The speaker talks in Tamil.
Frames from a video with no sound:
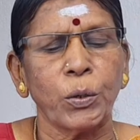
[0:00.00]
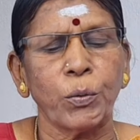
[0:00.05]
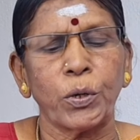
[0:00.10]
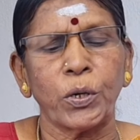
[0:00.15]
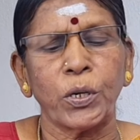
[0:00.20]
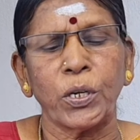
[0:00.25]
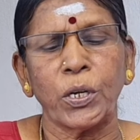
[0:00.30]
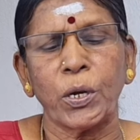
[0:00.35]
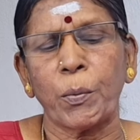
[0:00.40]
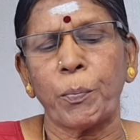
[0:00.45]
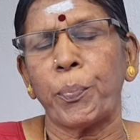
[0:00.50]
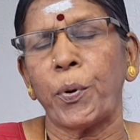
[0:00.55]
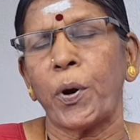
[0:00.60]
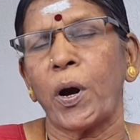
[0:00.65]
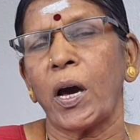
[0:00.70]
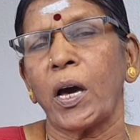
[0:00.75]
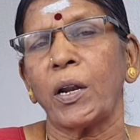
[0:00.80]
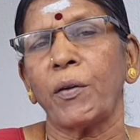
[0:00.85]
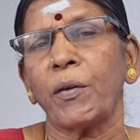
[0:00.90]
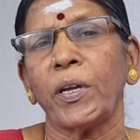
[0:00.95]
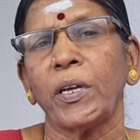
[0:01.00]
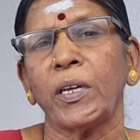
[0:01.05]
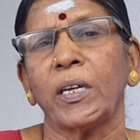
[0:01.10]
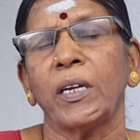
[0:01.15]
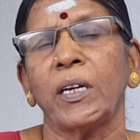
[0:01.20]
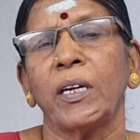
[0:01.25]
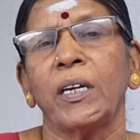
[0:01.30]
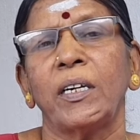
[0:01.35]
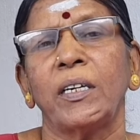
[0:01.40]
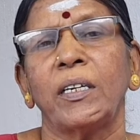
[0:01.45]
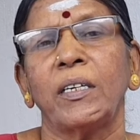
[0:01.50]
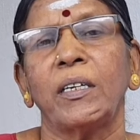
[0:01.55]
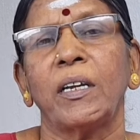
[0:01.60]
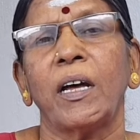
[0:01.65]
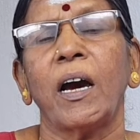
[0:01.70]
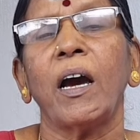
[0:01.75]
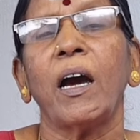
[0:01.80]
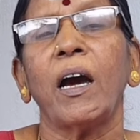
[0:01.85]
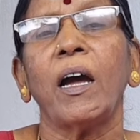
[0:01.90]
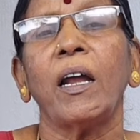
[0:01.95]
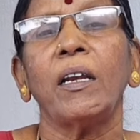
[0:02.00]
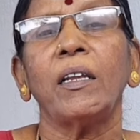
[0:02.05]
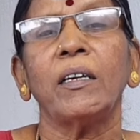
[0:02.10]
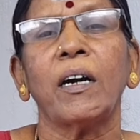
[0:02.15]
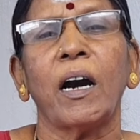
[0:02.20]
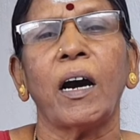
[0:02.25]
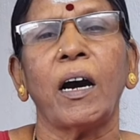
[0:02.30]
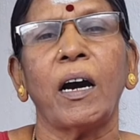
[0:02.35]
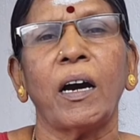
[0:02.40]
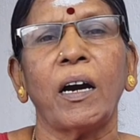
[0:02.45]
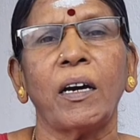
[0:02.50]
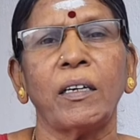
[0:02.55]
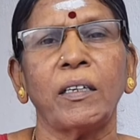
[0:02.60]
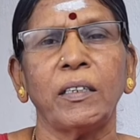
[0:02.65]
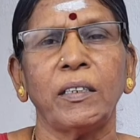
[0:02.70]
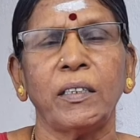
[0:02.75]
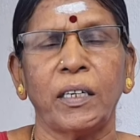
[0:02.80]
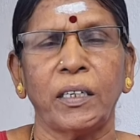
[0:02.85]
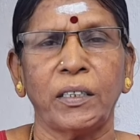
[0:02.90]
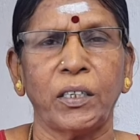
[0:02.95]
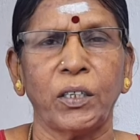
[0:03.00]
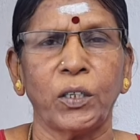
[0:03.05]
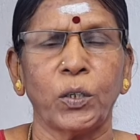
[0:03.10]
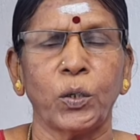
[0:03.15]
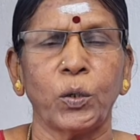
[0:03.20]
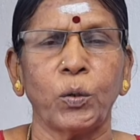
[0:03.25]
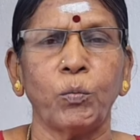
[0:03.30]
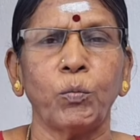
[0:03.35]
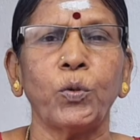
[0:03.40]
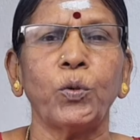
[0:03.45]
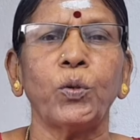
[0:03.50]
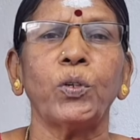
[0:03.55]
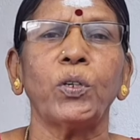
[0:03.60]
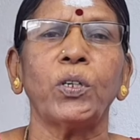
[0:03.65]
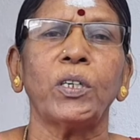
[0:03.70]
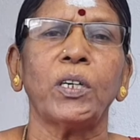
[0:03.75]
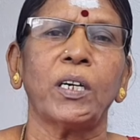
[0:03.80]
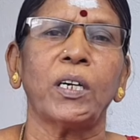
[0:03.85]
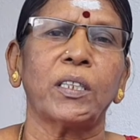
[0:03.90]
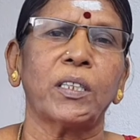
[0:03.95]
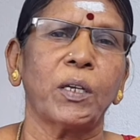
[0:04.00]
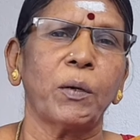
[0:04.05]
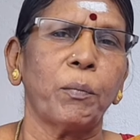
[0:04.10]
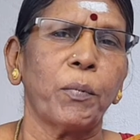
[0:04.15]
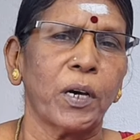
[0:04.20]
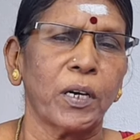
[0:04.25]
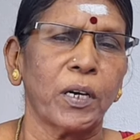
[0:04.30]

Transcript: இவருடைய பார்வை நாலு ஆறு எட்டு மூன்று இடத்தை